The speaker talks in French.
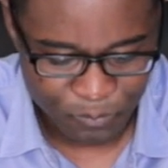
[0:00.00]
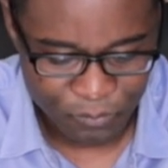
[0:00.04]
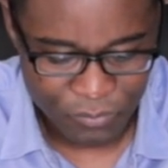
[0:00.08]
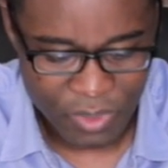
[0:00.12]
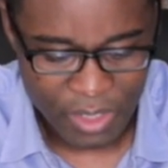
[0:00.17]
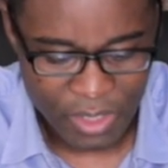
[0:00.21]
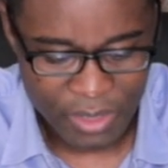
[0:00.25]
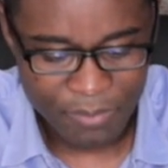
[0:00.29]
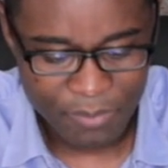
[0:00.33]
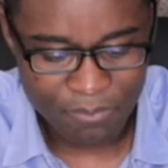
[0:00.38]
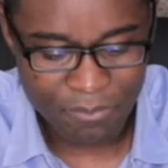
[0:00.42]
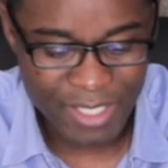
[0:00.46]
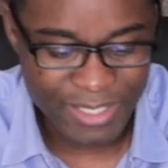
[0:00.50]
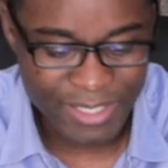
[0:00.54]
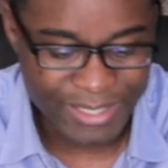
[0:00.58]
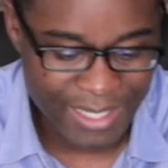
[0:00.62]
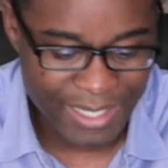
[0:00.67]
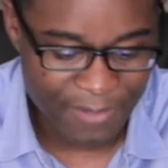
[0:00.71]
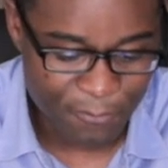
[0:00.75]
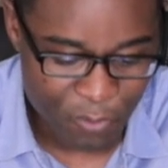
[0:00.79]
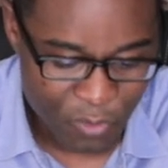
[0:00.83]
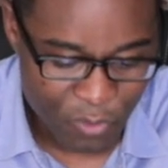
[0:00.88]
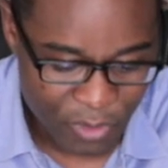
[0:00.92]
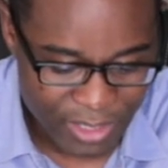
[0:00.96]

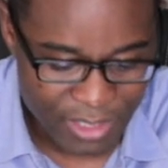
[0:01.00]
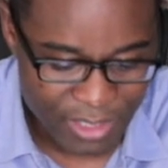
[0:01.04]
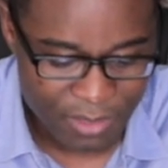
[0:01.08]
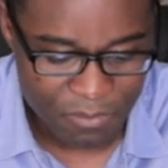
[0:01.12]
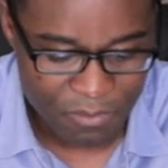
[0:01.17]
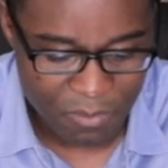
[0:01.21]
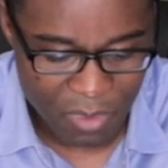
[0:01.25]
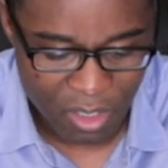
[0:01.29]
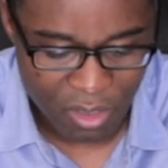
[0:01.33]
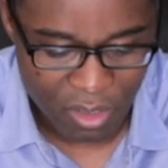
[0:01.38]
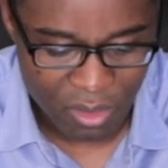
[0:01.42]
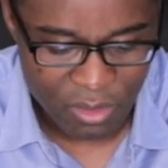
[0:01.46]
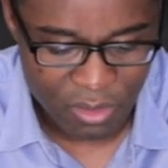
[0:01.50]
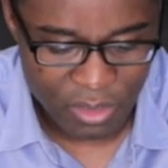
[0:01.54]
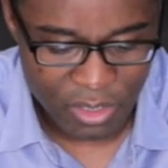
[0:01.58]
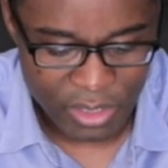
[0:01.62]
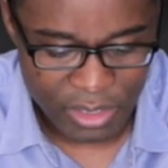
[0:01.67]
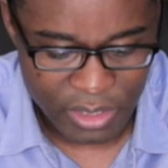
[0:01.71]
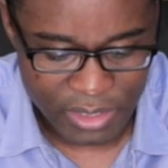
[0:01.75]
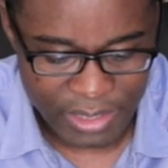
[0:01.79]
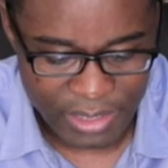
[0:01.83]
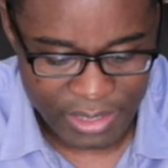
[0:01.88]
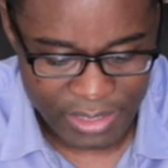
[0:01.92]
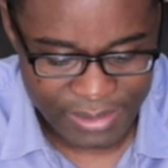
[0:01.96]
Métaphoriquement,
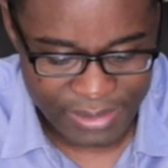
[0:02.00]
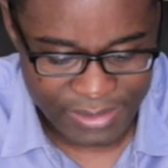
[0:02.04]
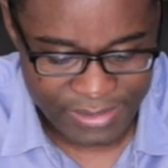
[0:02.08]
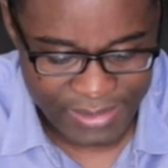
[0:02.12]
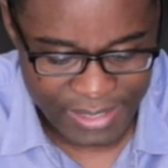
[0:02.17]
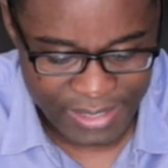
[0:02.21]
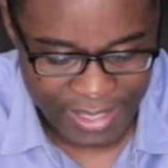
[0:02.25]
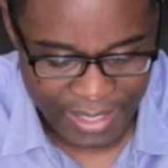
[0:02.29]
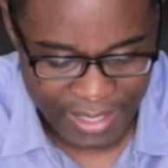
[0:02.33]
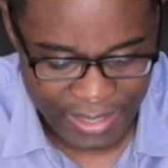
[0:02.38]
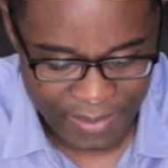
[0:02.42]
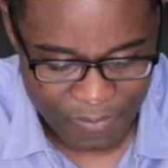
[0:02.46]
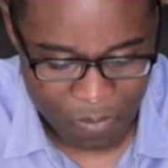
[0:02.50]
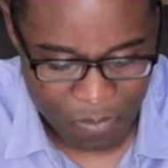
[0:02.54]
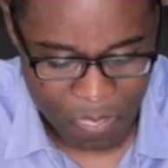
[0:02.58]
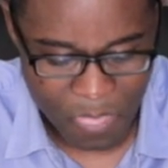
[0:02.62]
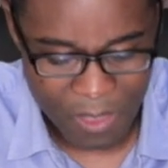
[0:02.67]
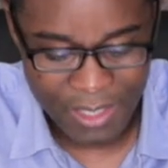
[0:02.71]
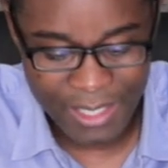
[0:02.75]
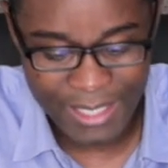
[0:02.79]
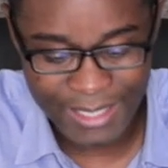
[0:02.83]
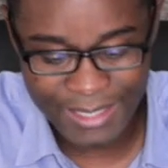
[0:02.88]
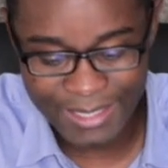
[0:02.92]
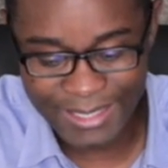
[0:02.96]
c'est
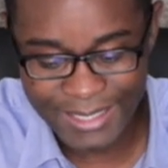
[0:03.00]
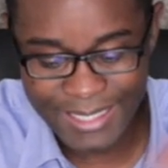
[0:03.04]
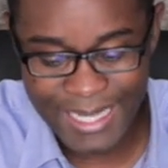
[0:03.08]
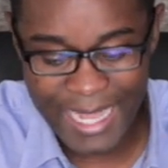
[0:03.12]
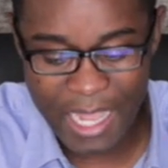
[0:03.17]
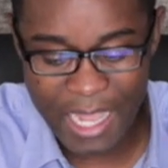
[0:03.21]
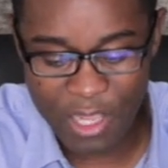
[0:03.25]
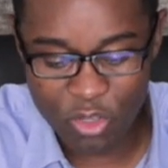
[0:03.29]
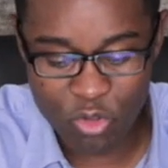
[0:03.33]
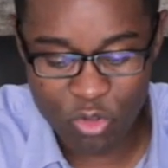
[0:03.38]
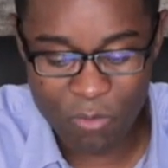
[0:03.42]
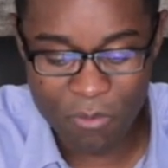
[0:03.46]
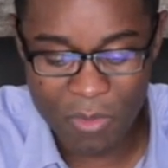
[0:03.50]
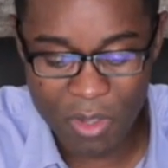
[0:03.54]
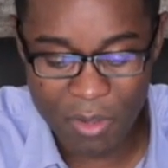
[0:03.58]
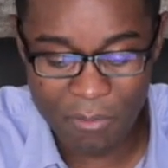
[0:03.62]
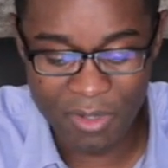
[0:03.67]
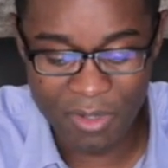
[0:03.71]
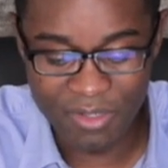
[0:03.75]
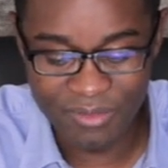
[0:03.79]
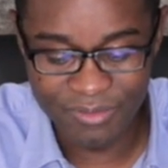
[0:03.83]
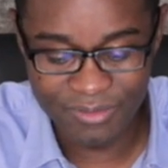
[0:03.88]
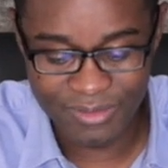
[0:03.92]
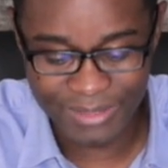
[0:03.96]
l'égarement
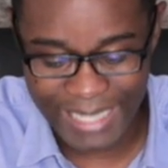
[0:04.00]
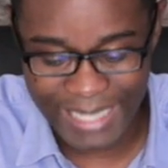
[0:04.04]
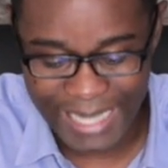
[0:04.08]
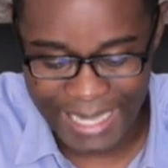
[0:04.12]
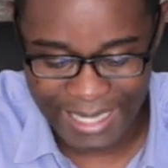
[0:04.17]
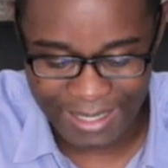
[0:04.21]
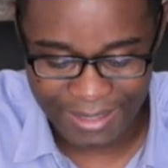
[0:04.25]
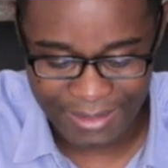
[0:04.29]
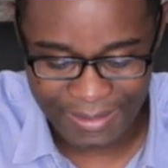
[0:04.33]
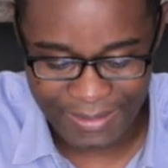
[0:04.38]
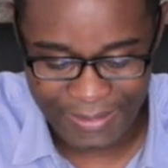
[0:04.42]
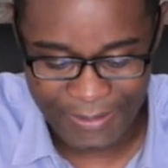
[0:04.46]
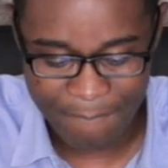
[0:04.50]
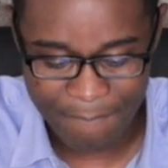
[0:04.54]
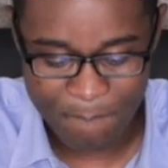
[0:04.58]
mental.